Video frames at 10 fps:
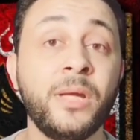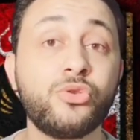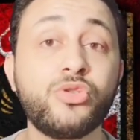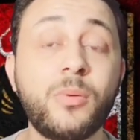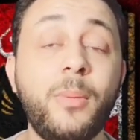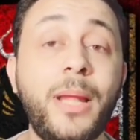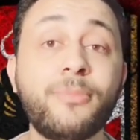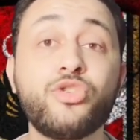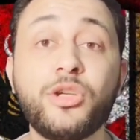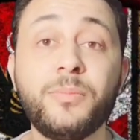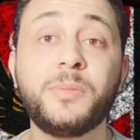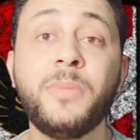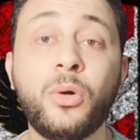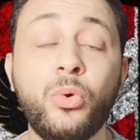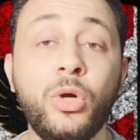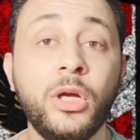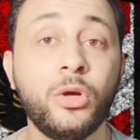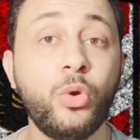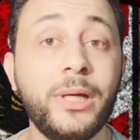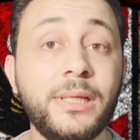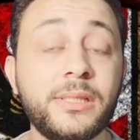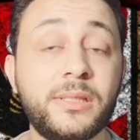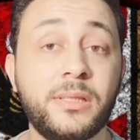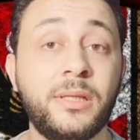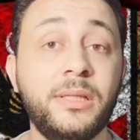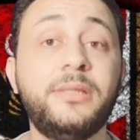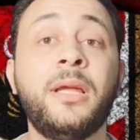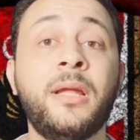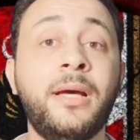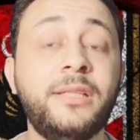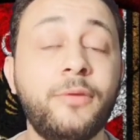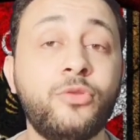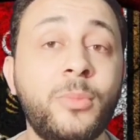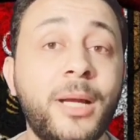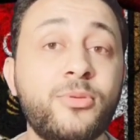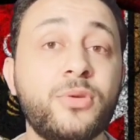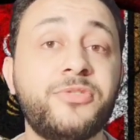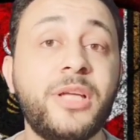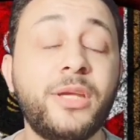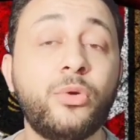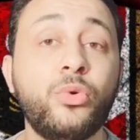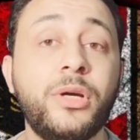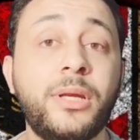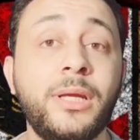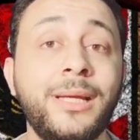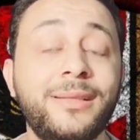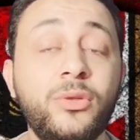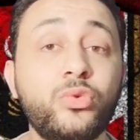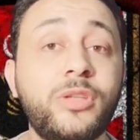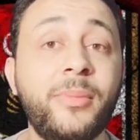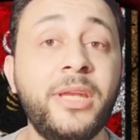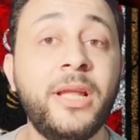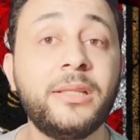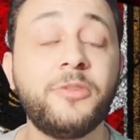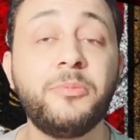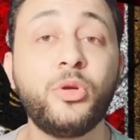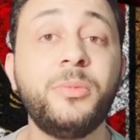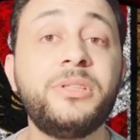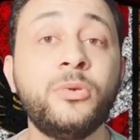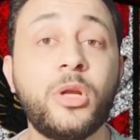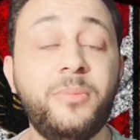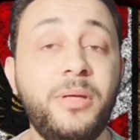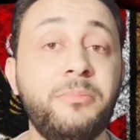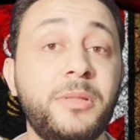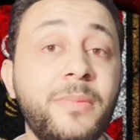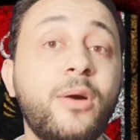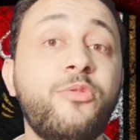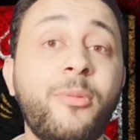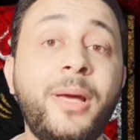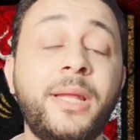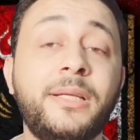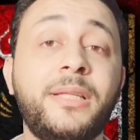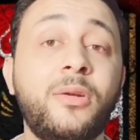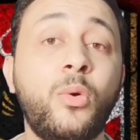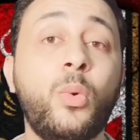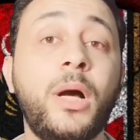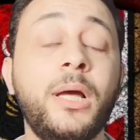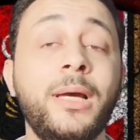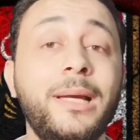سوزا ما بيلعبش غير بدماغه كويس جدا اهدافه ما جابش في تاريخه غير 82 هدف منهم 42 بدماغه فمعنى كده ان هو